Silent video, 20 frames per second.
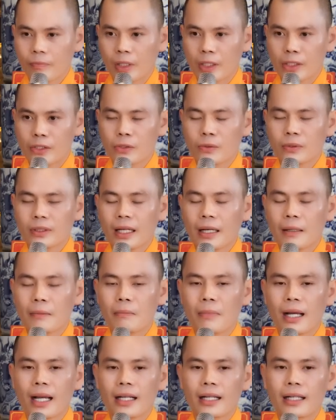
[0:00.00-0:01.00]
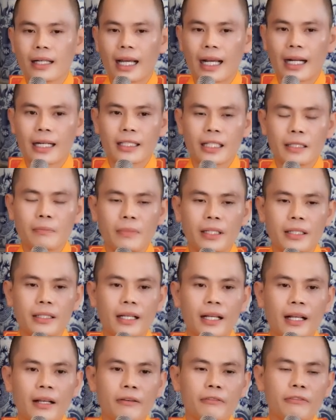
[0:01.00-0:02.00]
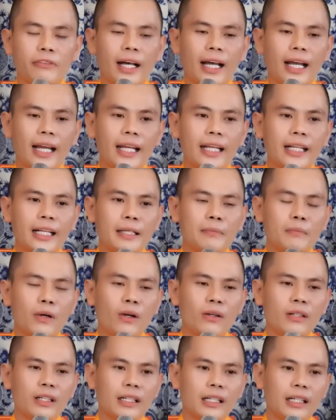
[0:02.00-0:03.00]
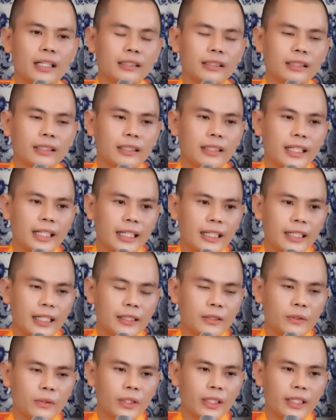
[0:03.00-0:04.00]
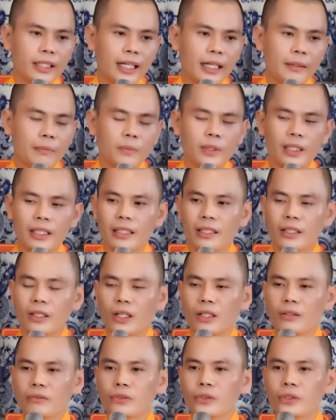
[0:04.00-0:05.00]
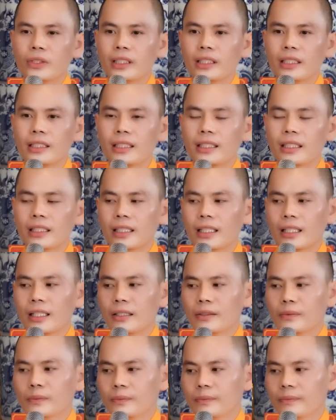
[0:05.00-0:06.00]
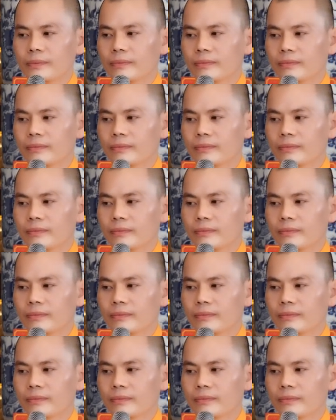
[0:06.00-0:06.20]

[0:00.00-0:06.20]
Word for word: Mà chúng ta mang nặng trên mình vài cái món nợ từ đây đến cuối năm thì có vui được không?